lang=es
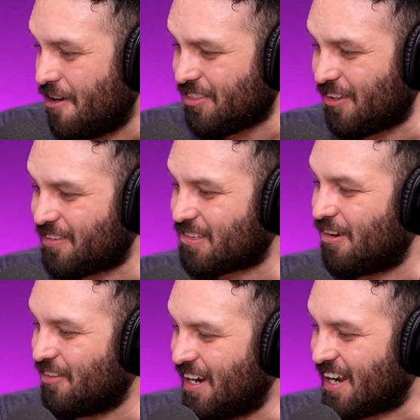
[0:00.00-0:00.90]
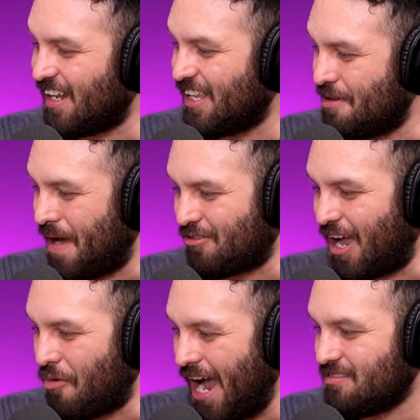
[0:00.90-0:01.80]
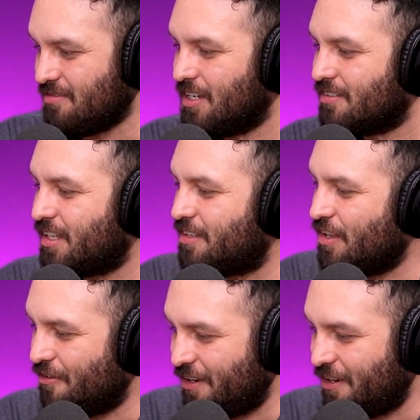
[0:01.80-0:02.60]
Fue entonces cuando el alcalde de Mautawang decidió